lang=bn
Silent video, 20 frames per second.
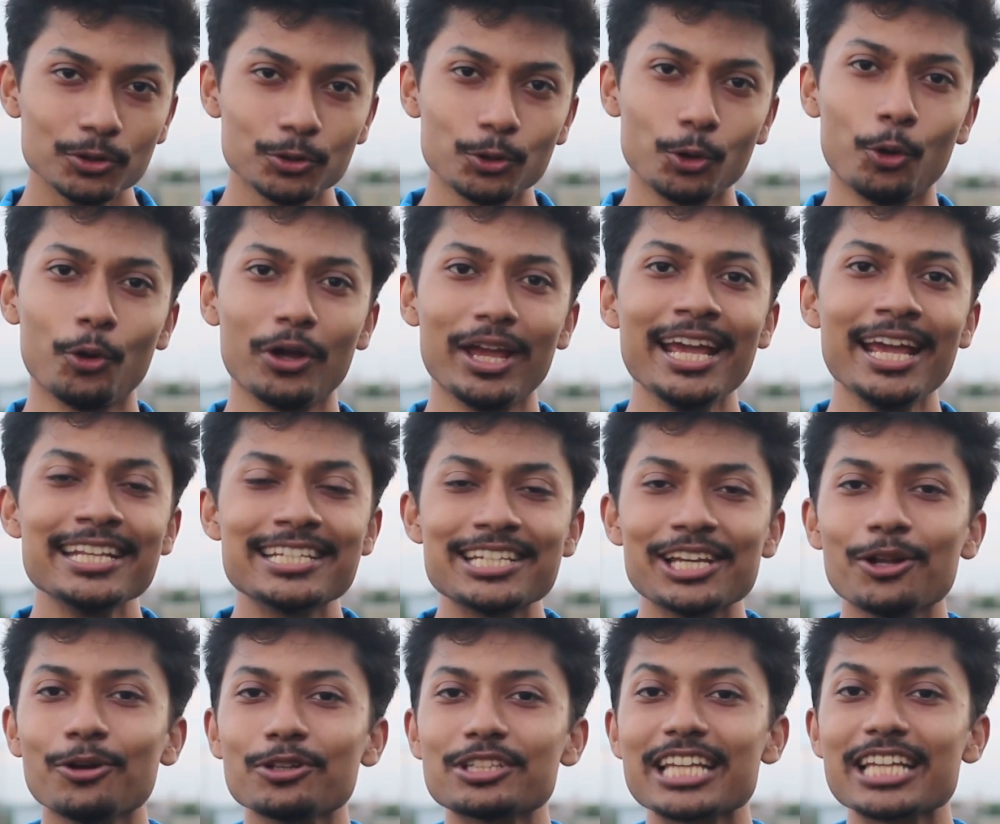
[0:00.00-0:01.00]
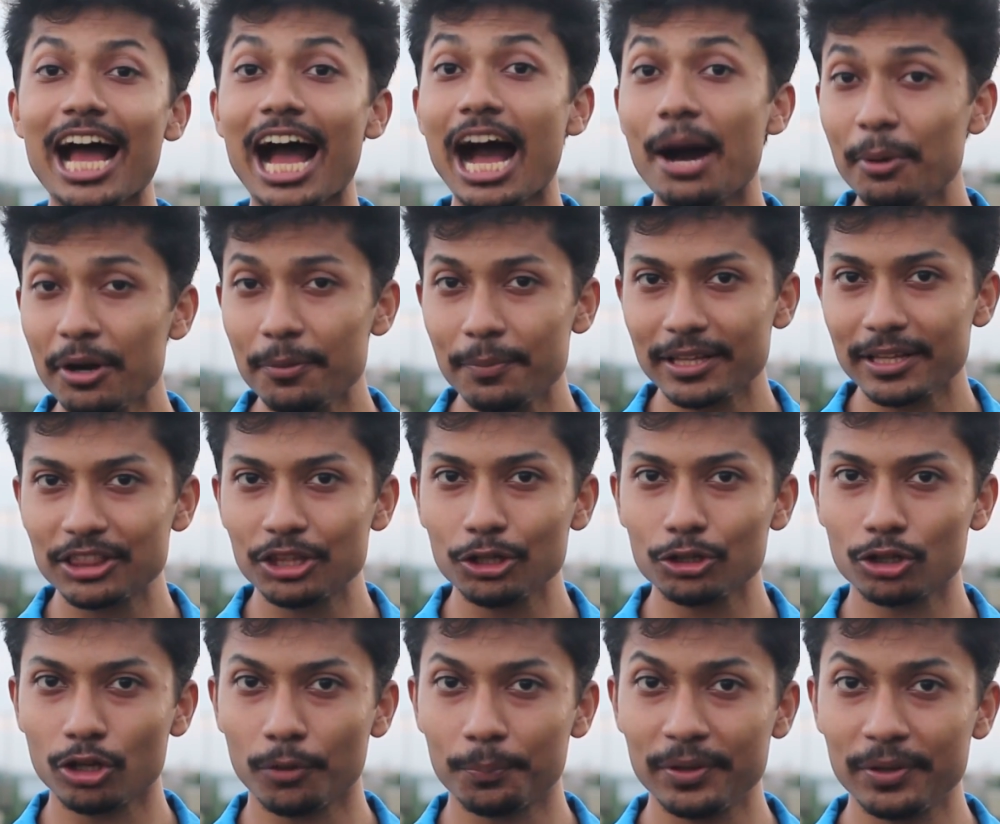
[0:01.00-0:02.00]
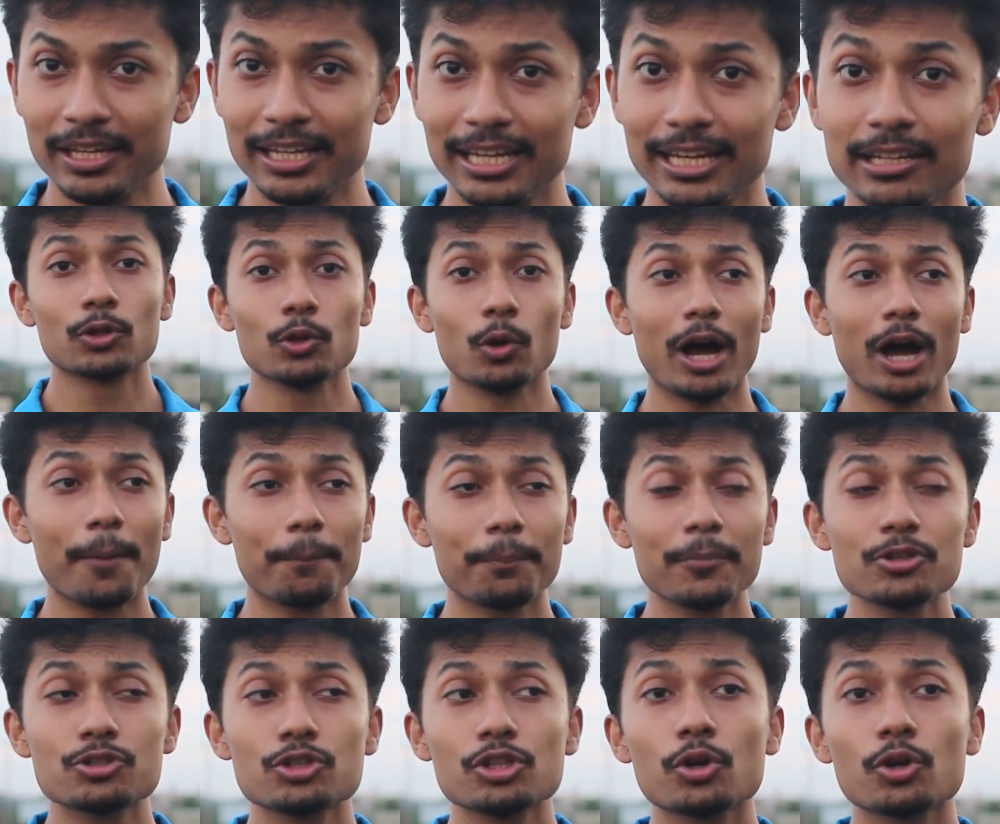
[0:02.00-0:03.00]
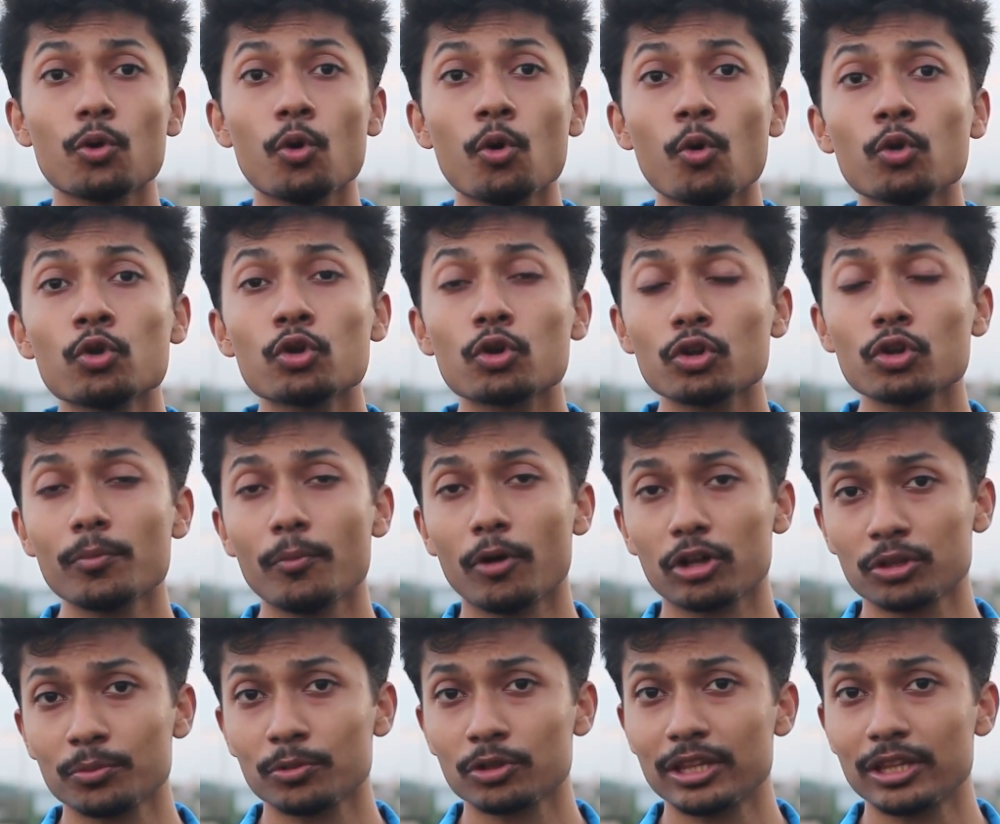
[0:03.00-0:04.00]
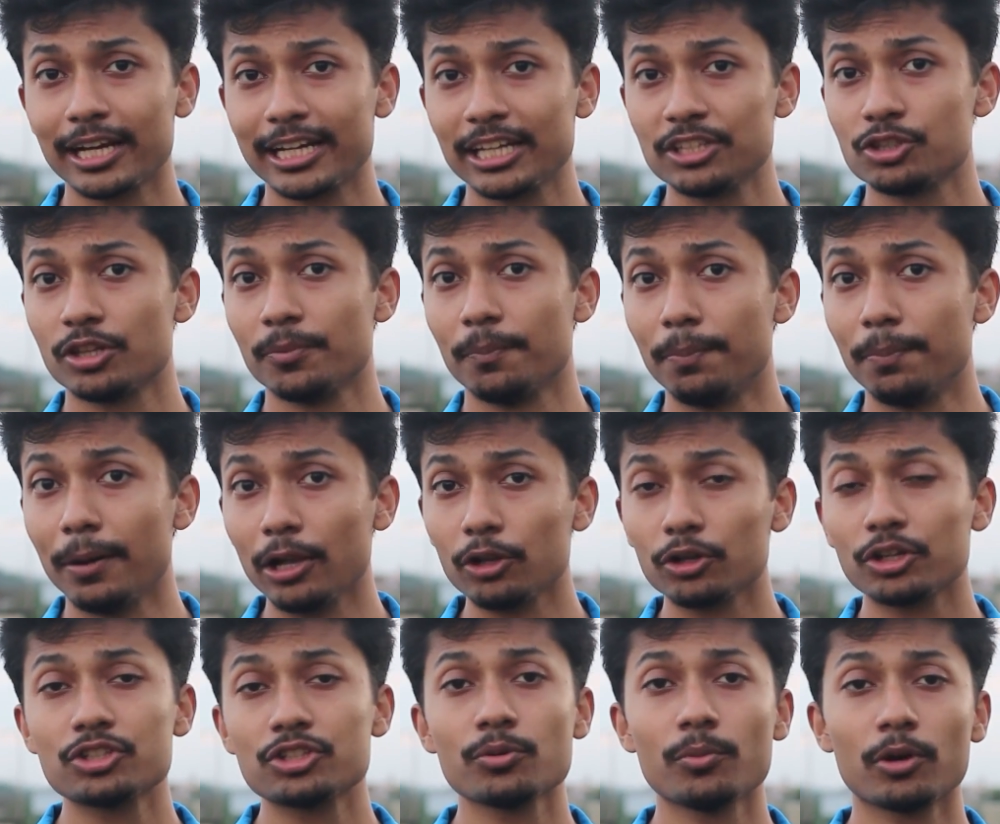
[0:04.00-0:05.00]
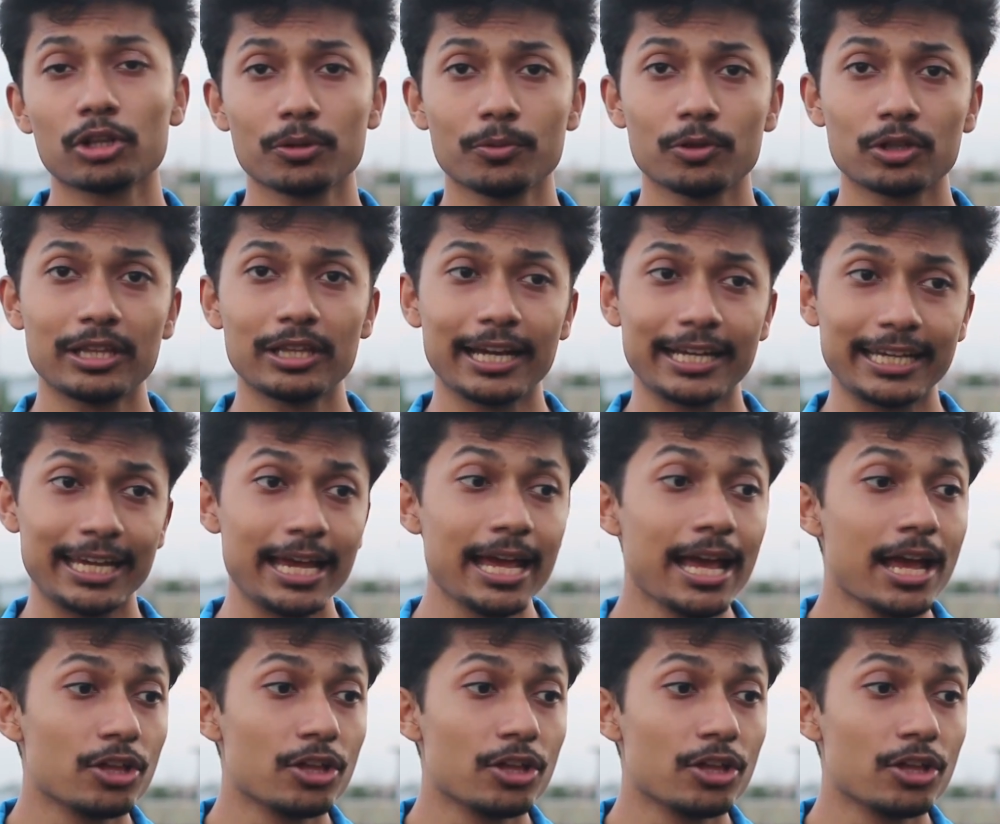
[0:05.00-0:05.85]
তো এই ছিল হচ্ছে আমার ব্যক্তিগত অপিনিয়ন তো আপনার যদি অন্য কোনো মতামত থাকে যদি ভালো কিছু মতামত থাকে